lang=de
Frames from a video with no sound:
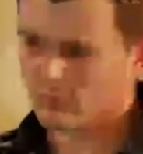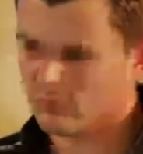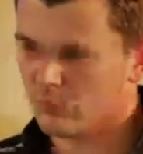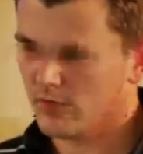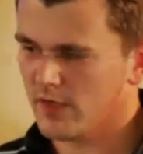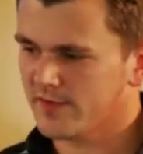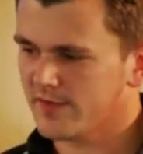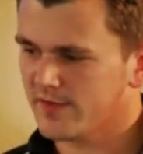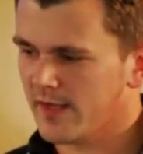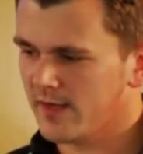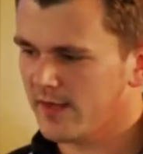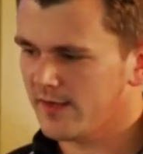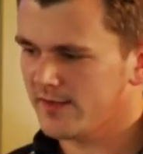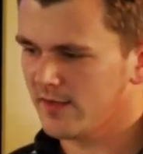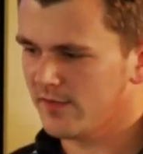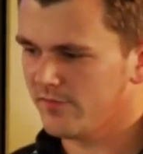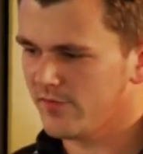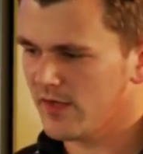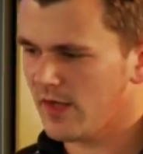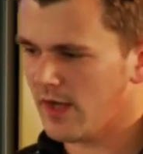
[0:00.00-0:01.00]
Letztendlich
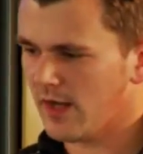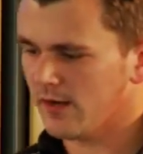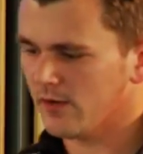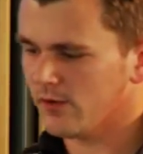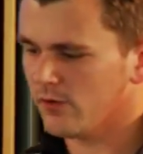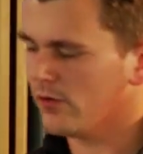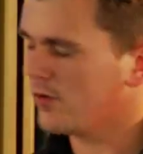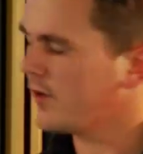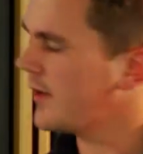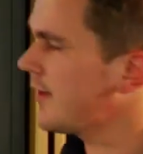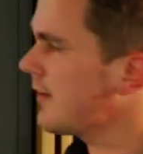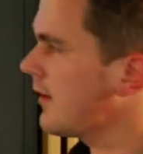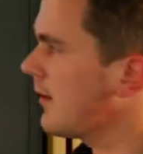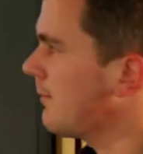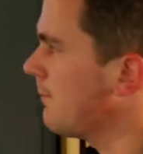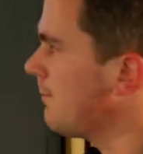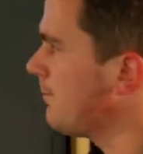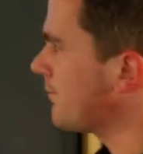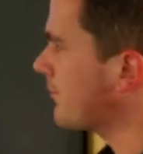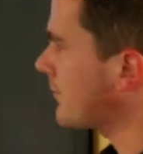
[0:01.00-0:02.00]
sind wieder alle glücklich dann.